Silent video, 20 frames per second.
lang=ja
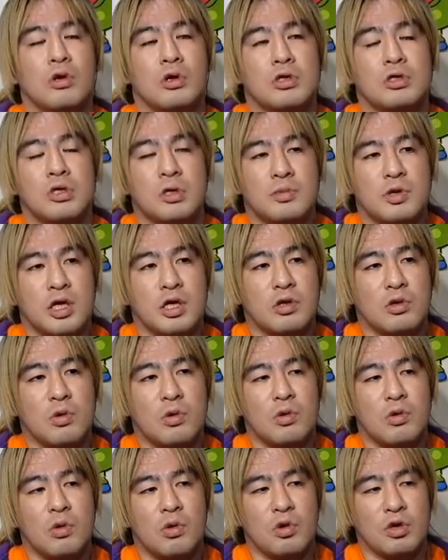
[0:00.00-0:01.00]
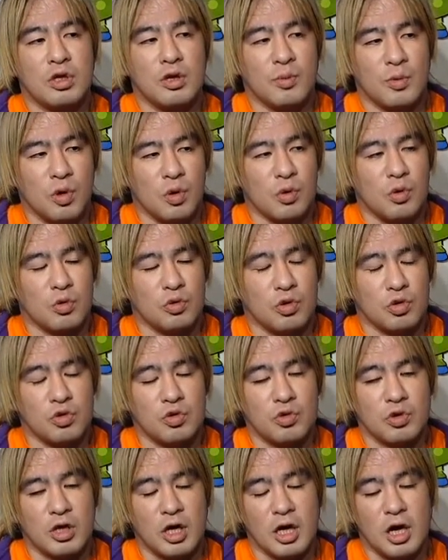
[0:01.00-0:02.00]
侍の方でも今度
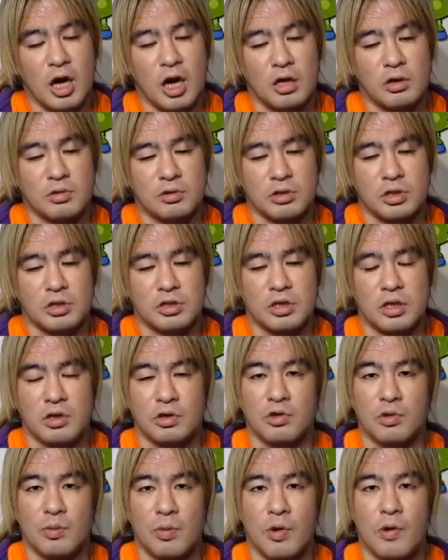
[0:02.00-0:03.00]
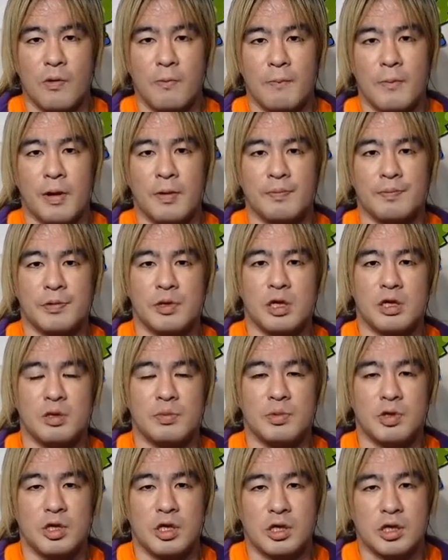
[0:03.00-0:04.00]
中継があるんですけれども、まあ是非
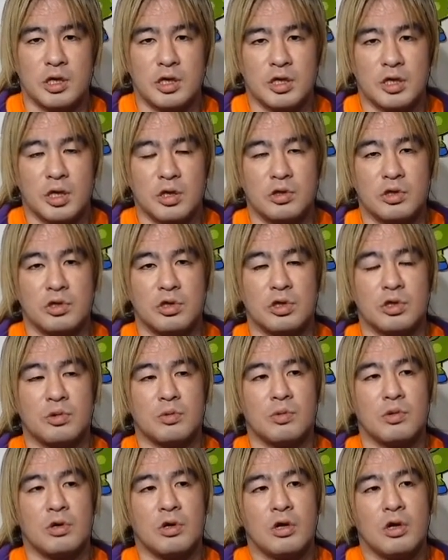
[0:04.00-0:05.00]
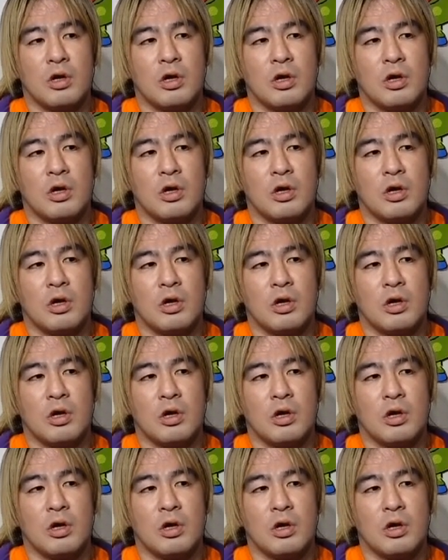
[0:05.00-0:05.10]
見ていただきたいんですけども、